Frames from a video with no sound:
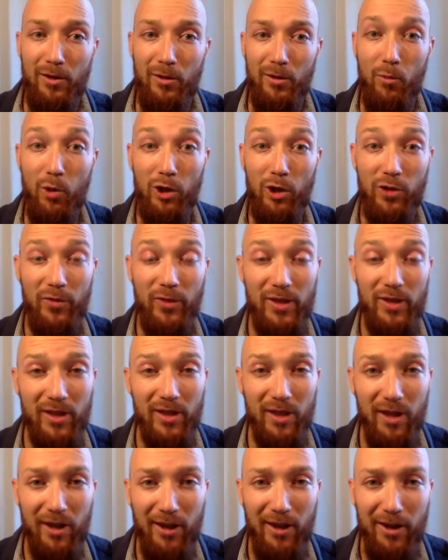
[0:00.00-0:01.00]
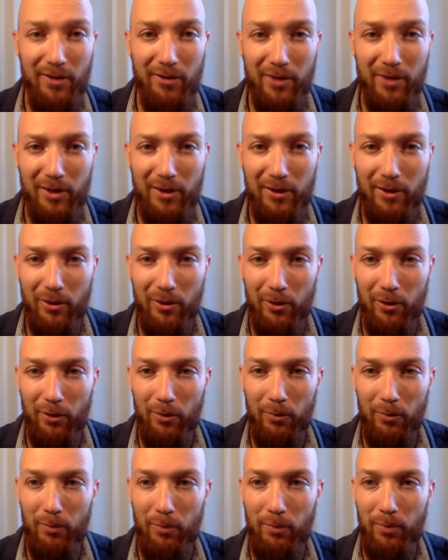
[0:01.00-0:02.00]
moi, je fais ça avec
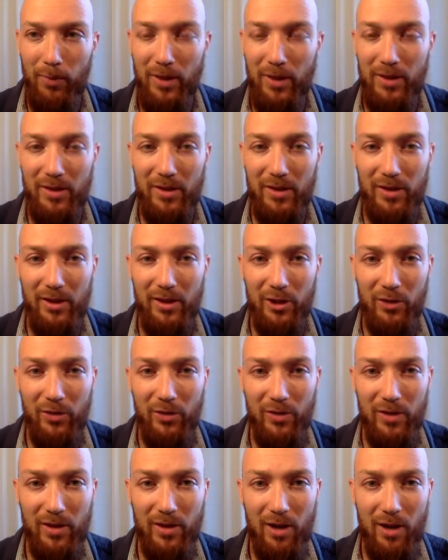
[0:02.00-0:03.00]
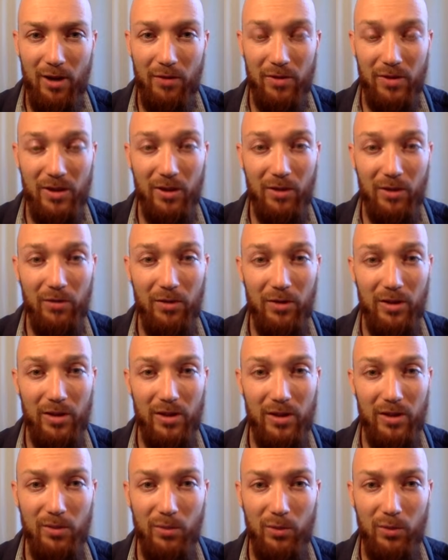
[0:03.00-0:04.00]
plaisir, je fais ça en
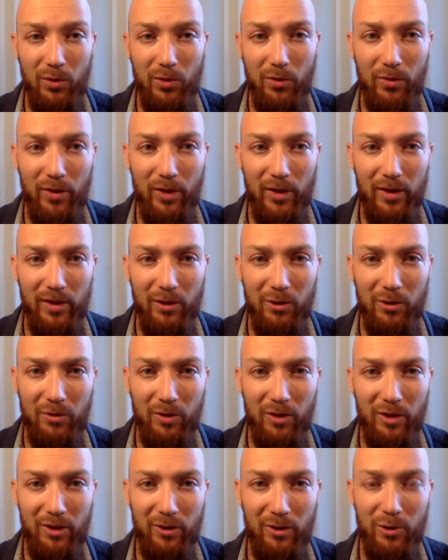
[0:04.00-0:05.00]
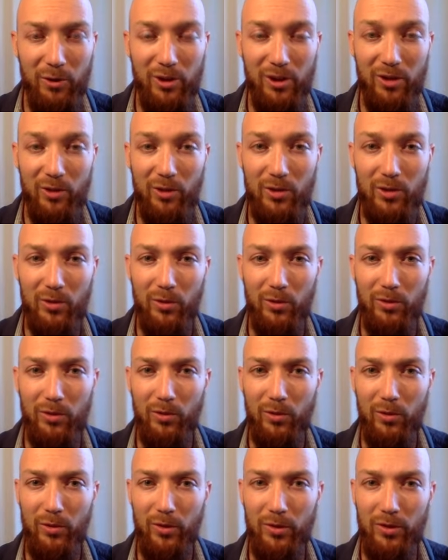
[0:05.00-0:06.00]
service pour faire découvrir le Kujin aux autres.
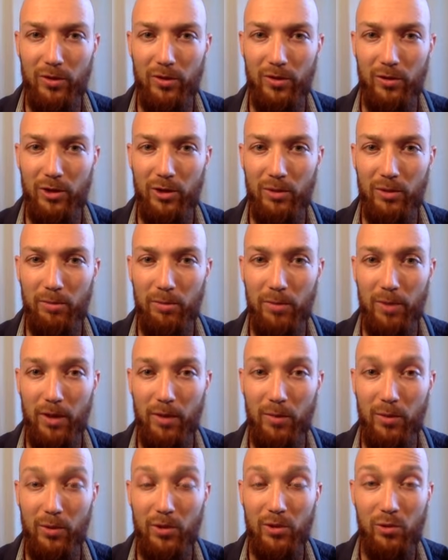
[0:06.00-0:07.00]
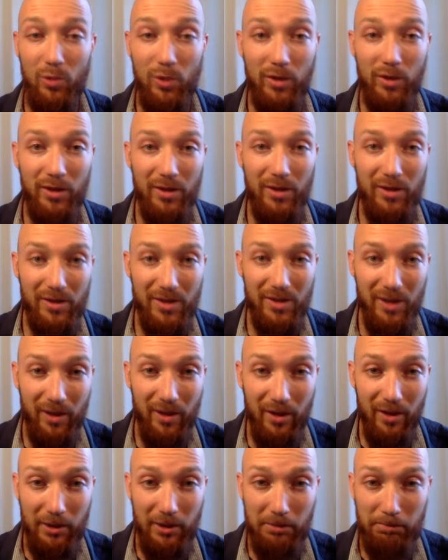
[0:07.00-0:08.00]
Donc, je n'ai pas besoin d'un
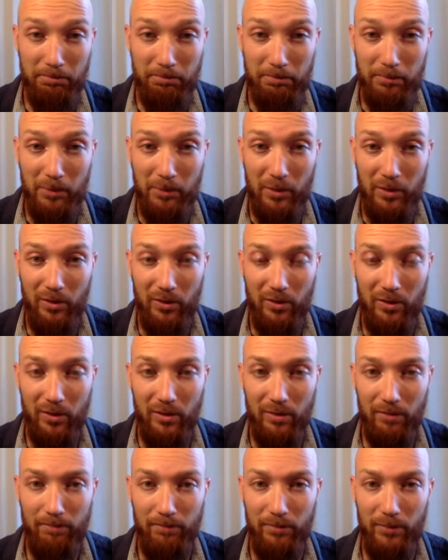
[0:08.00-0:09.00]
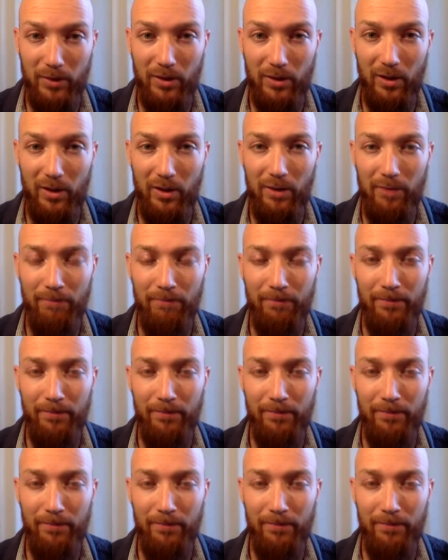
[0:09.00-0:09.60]
salaire en tant que tel.